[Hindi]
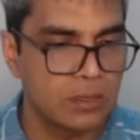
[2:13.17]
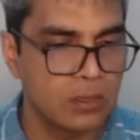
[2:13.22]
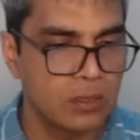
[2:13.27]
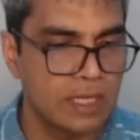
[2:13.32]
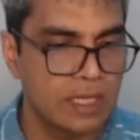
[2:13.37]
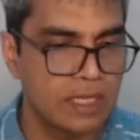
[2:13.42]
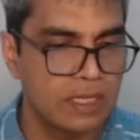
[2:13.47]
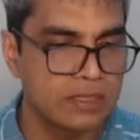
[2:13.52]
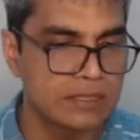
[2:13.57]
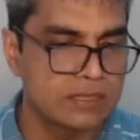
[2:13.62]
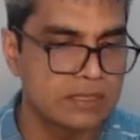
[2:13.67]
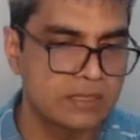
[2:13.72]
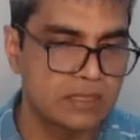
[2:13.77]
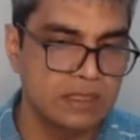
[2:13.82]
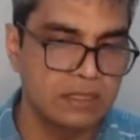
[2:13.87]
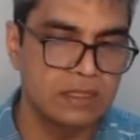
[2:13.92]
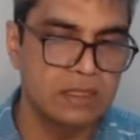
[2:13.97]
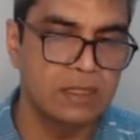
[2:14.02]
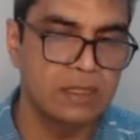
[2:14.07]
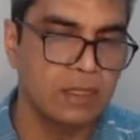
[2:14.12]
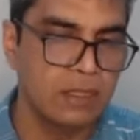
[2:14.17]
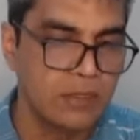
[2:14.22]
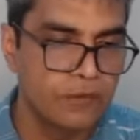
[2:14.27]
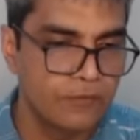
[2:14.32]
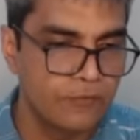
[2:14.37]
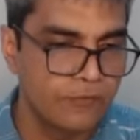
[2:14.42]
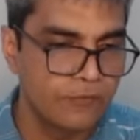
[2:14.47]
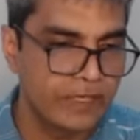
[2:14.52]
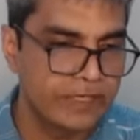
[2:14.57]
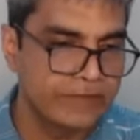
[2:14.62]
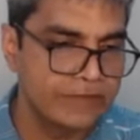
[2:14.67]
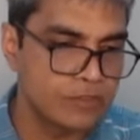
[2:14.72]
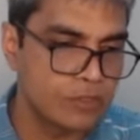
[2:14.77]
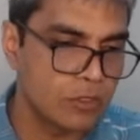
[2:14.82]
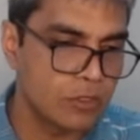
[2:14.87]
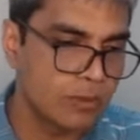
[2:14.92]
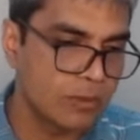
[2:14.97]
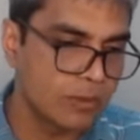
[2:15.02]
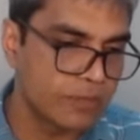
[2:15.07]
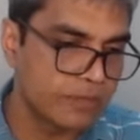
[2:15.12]
रुक आया सी फाइव
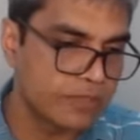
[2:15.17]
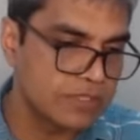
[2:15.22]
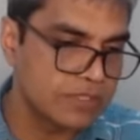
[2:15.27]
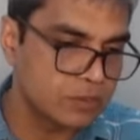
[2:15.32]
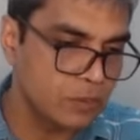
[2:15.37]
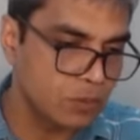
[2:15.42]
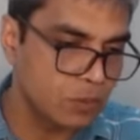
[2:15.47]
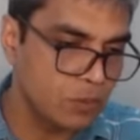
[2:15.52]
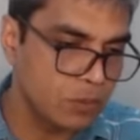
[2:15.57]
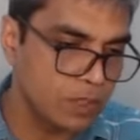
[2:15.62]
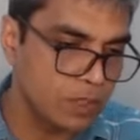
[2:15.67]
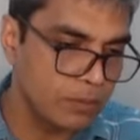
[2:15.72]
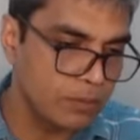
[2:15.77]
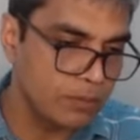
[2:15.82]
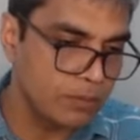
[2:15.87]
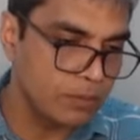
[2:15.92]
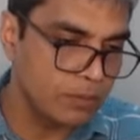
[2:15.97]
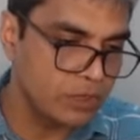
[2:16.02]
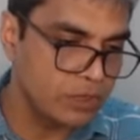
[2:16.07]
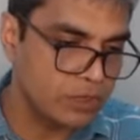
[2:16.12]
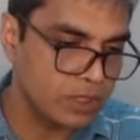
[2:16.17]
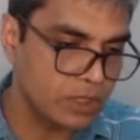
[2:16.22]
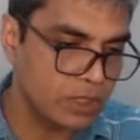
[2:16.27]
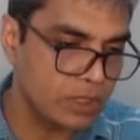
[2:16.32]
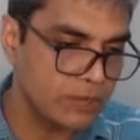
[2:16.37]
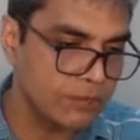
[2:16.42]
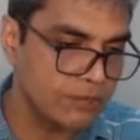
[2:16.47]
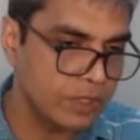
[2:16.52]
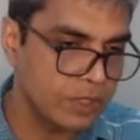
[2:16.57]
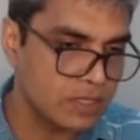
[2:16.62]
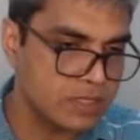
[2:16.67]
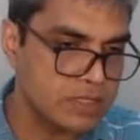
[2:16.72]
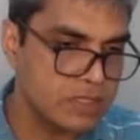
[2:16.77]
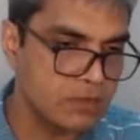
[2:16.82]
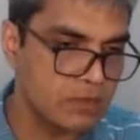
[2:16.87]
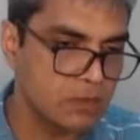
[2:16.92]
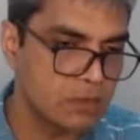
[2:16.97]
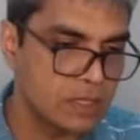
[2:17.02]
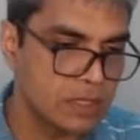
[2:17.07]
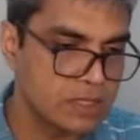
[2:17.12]
स्क्वायर पर फ्रेंड्स रुक की पोजीशन काफ़ी
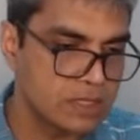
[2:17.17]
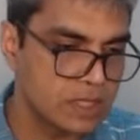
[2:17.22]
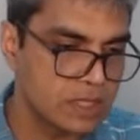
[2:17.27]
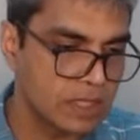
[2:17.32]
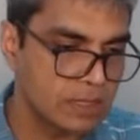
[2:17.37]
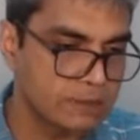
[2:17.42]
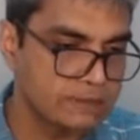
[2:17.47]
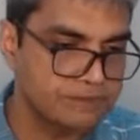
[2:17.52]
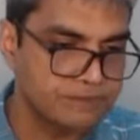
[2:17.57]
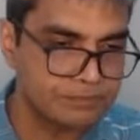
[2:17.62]
इंटरेस्टिंग हो जाती है